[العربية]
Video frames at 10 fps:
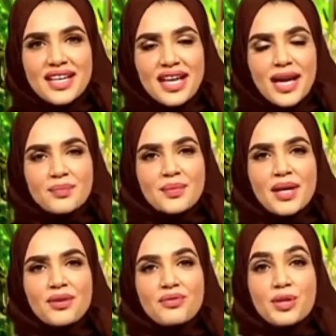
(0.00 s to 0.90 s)

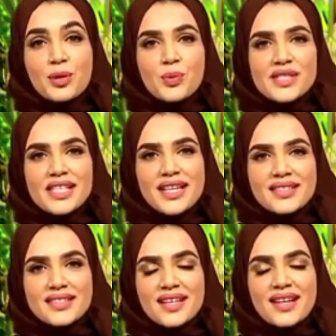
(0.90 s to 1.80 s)
الأحبة في
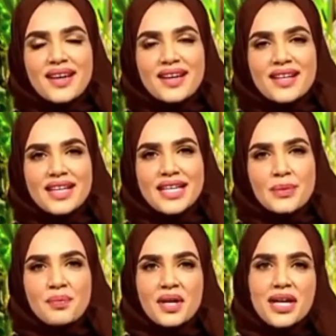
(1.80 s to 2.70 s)
أمسية آه،
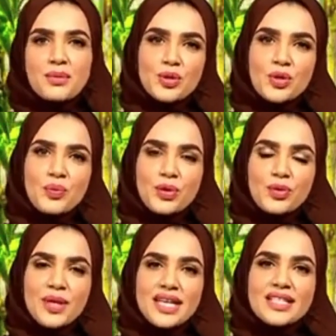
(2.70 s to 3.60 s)
الليلة برنامجكم من
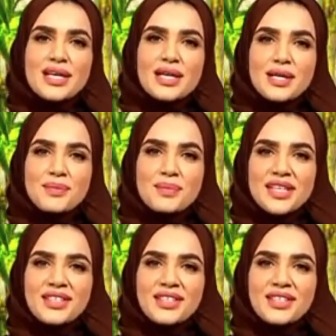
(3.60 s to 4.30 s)
عمان بعد